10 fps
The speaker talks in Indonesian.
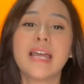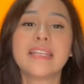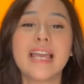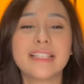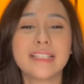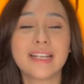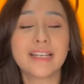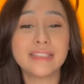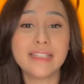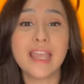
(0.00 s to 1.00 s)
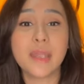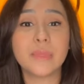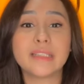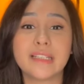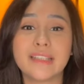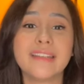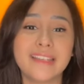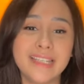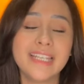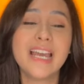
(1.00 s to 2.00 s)
Nah, di antara ketiga emiten
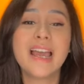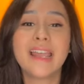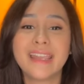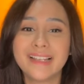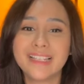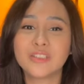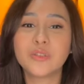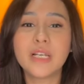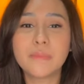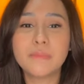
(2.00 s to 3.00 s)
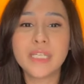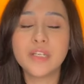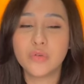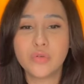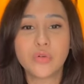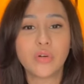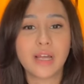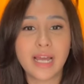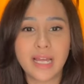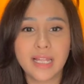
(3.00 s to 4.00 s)
ini, Hill itu lebih
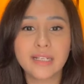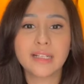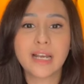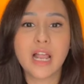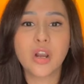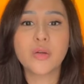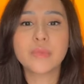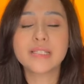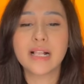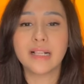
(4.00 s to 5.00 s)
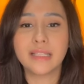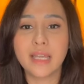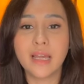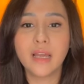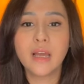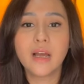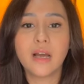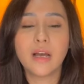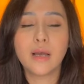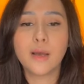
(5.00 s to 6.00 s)
diunggulkan kalau misalnya
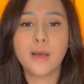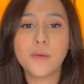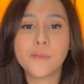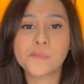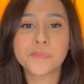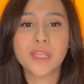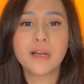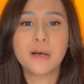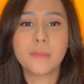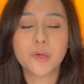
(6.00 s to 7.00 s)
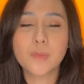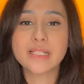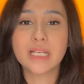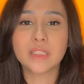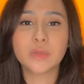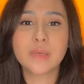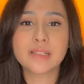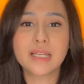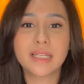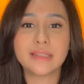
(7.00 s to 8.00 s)
um, rumah
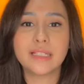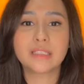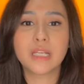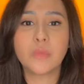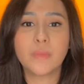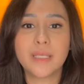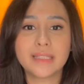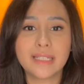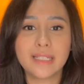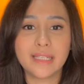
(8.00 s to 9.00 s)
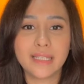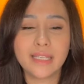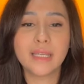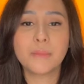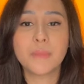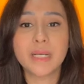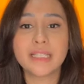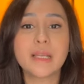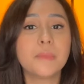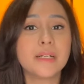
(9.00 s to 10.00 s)
sakit-rumah sakit tingkat kabupaten ini
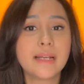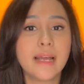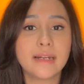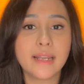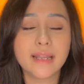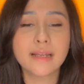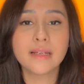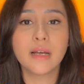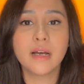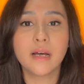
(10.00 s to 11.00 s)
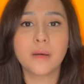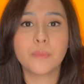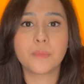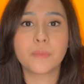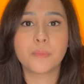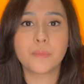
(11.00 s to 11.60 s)
pemerintah menggandeng uh,